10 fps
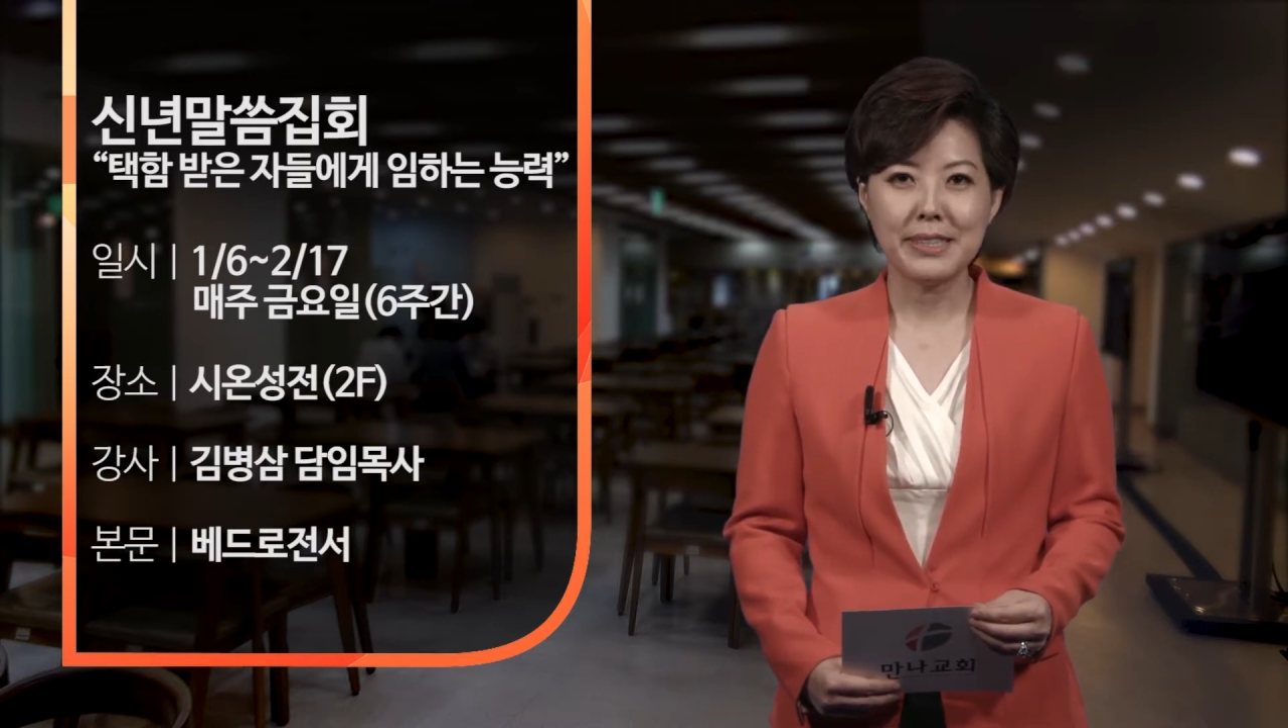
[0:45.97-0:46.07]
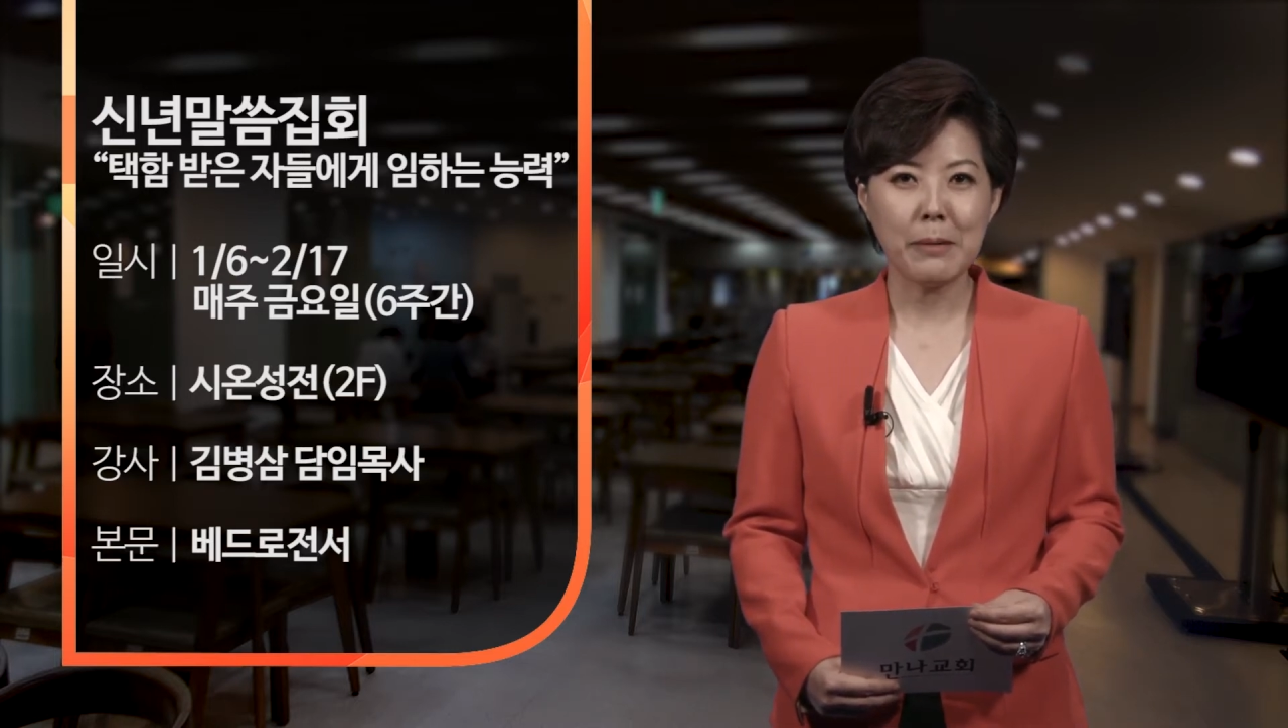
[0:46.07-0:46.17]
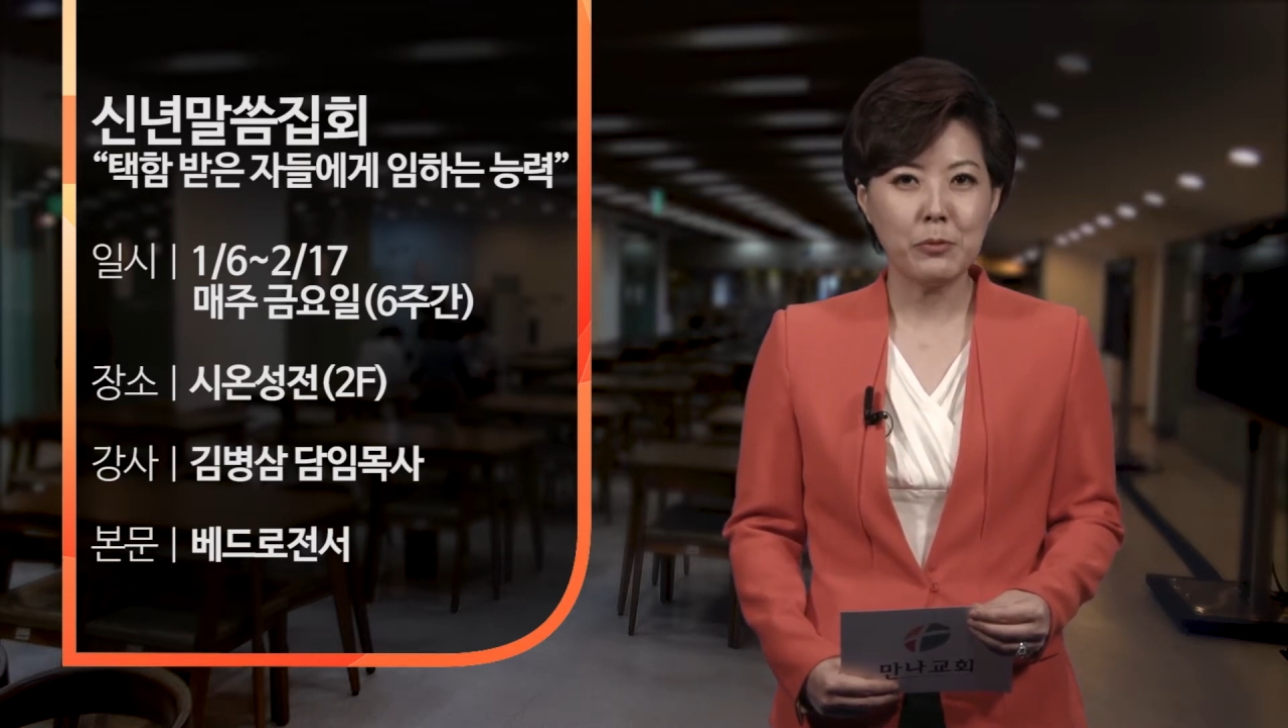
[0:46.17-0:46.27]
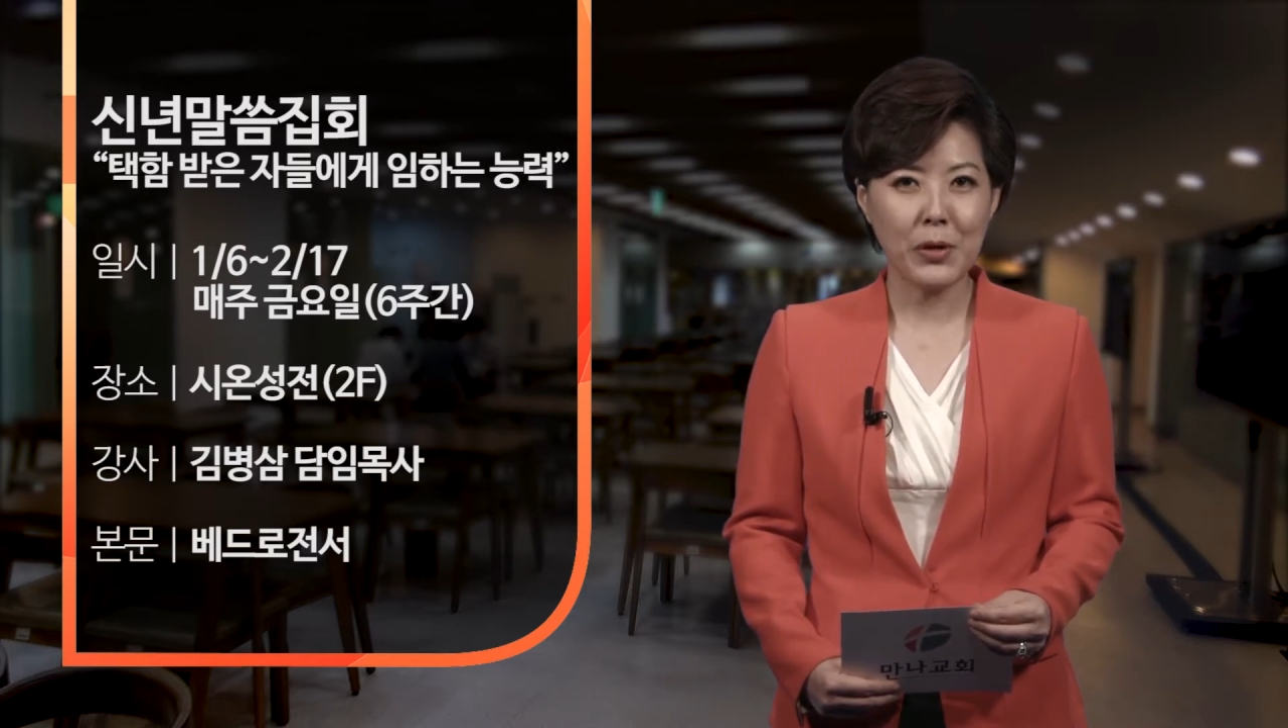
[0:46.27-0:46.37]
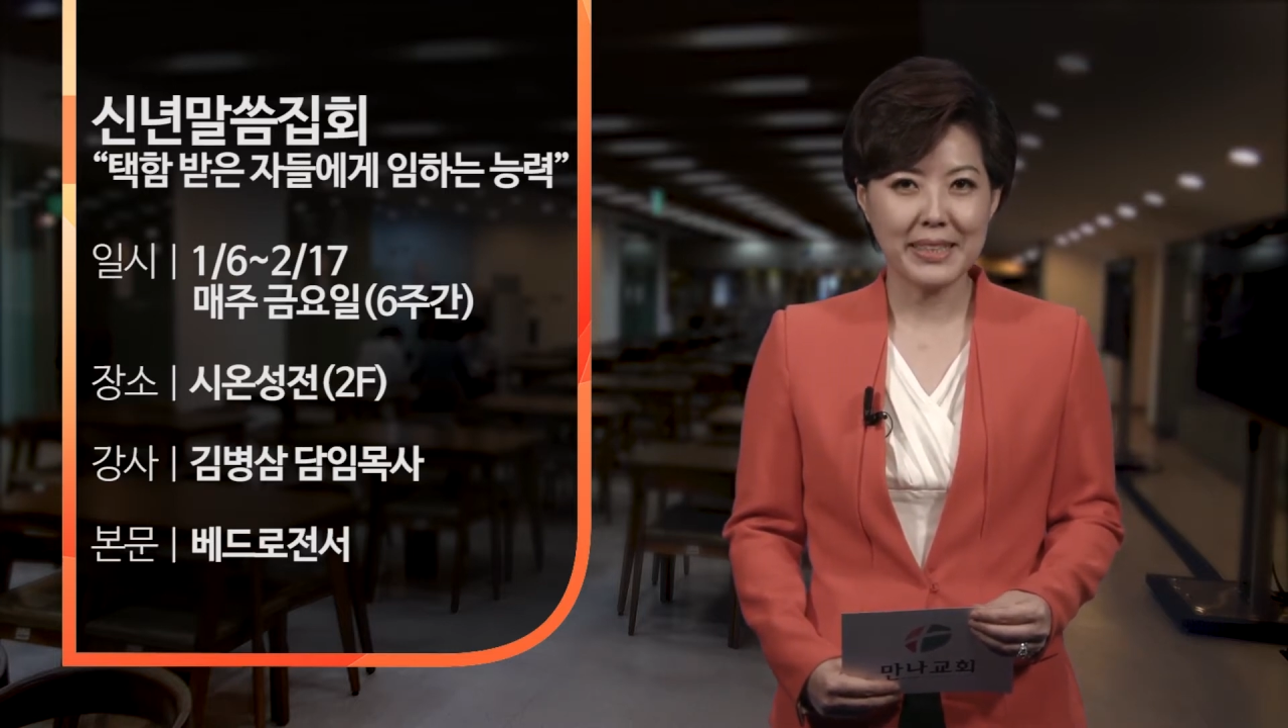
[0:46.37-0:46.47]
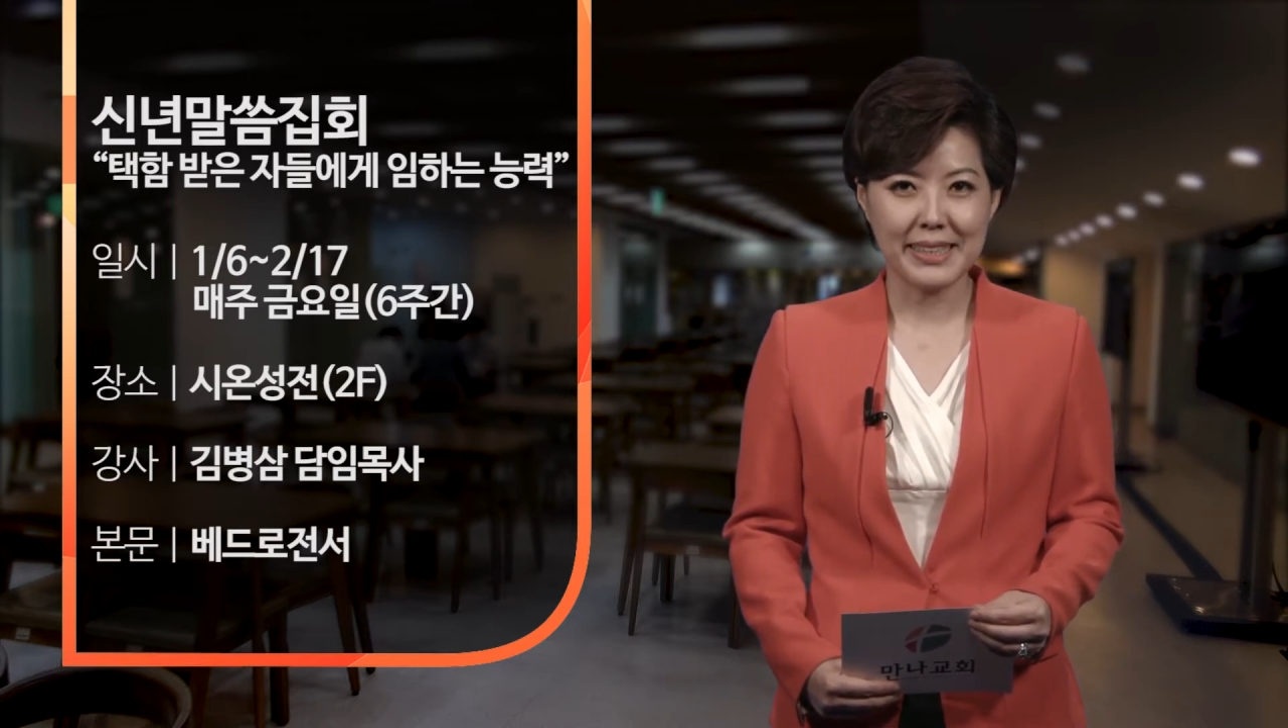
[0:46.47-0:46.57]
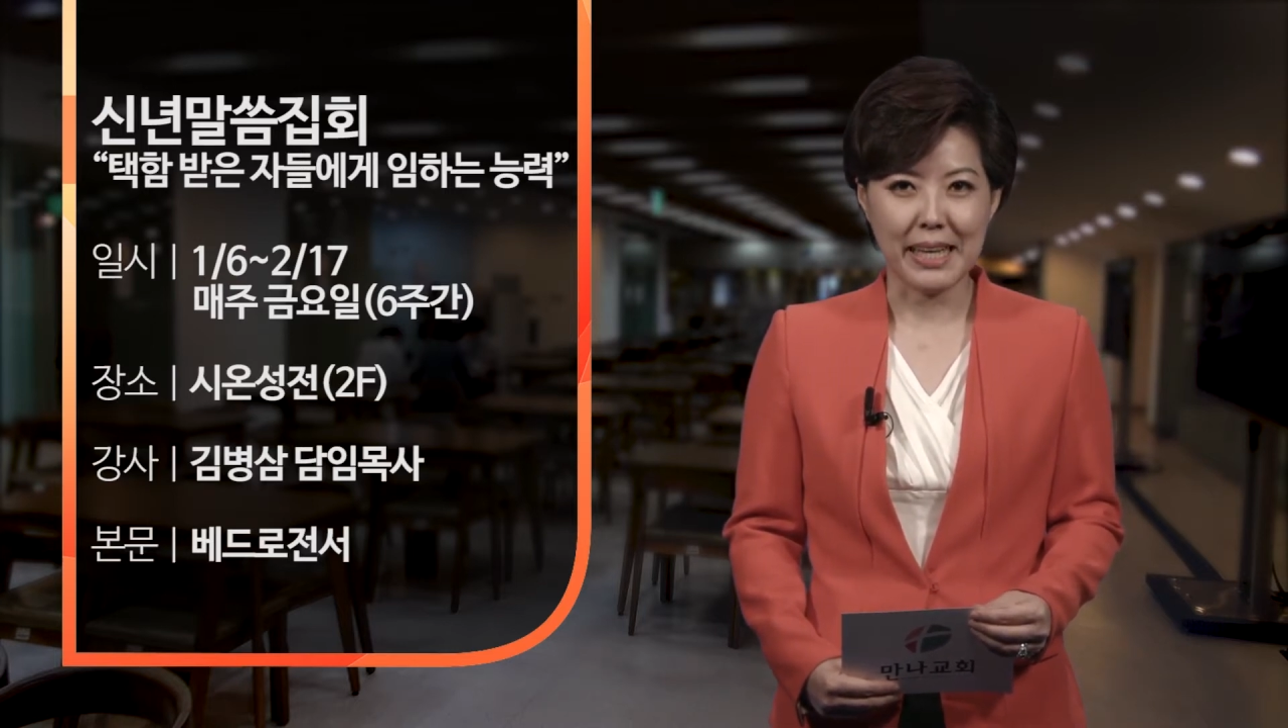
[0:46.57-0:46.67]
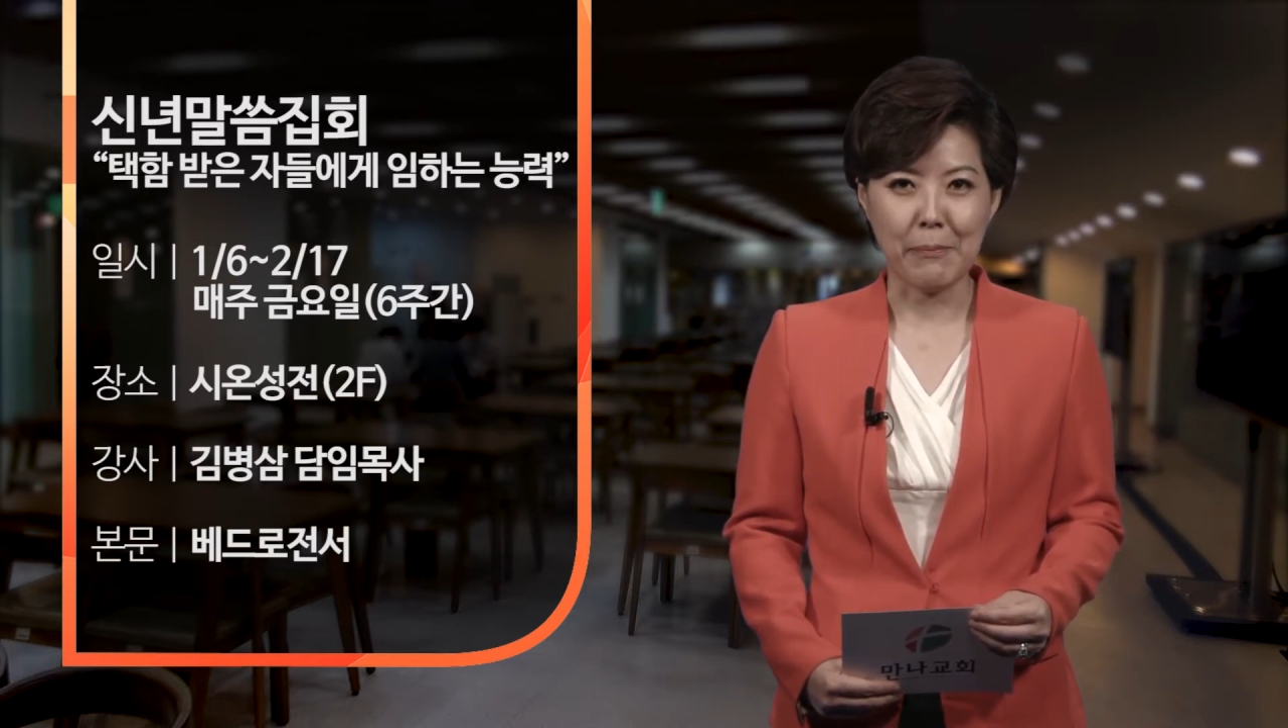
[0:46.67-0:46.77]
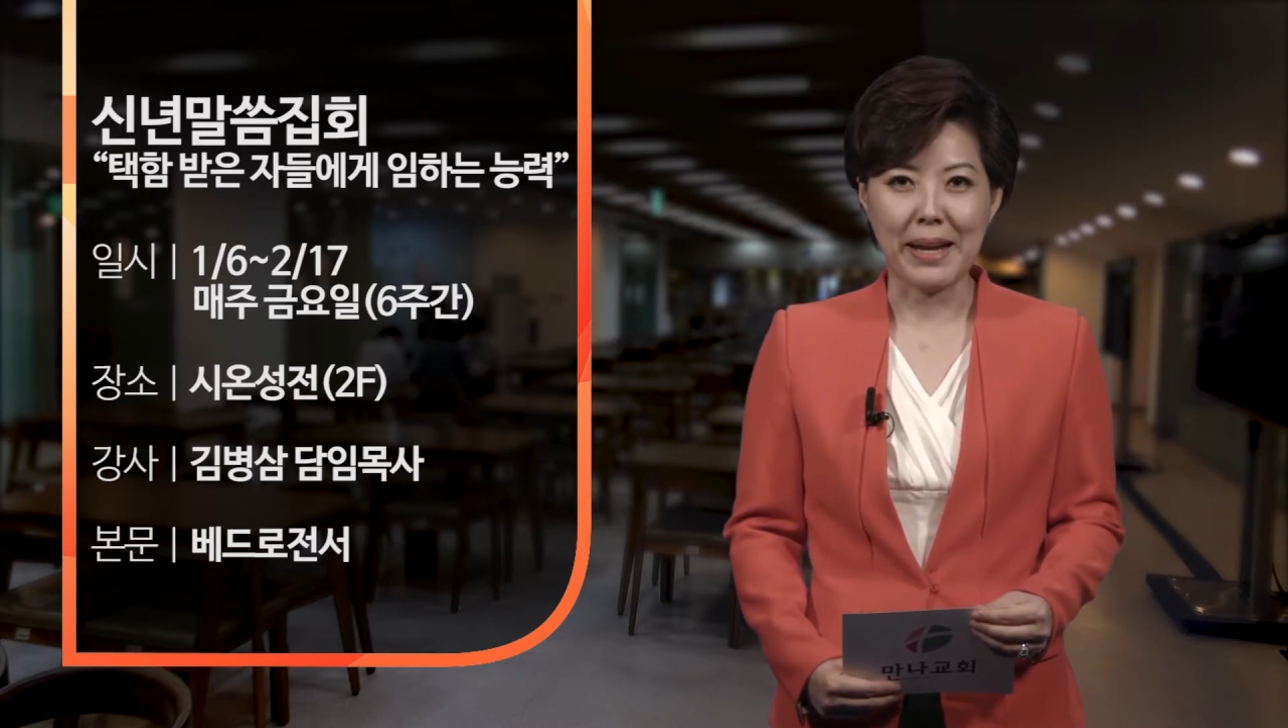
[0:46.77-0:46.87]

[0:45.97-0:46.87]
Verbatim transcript: 참조하시기